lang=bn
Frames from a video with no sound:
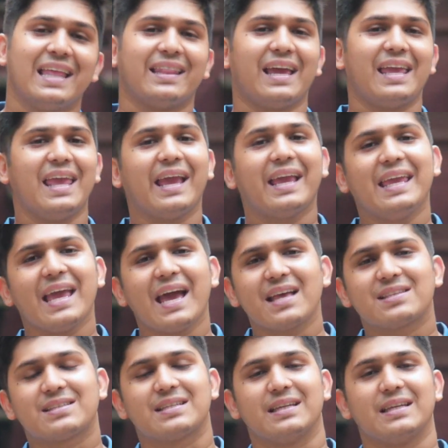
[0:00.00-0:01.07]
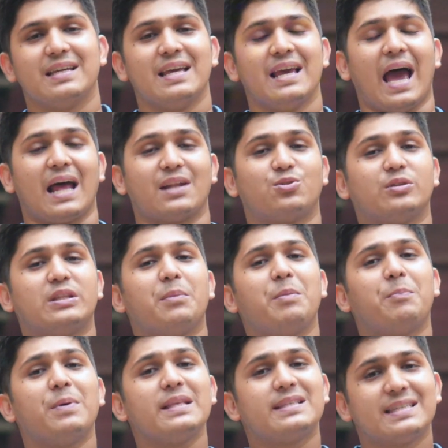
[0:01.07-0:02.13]
না এগিয়ে আছি আর যদি আমি
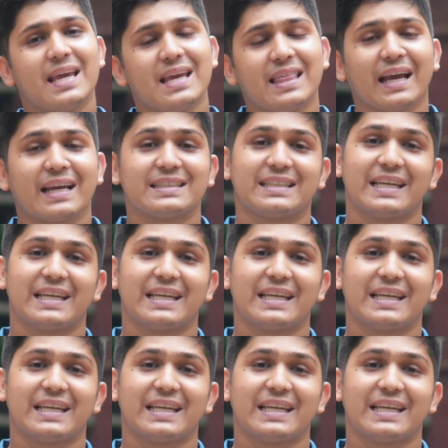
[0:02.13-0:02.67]
পিছিয়ে থাকি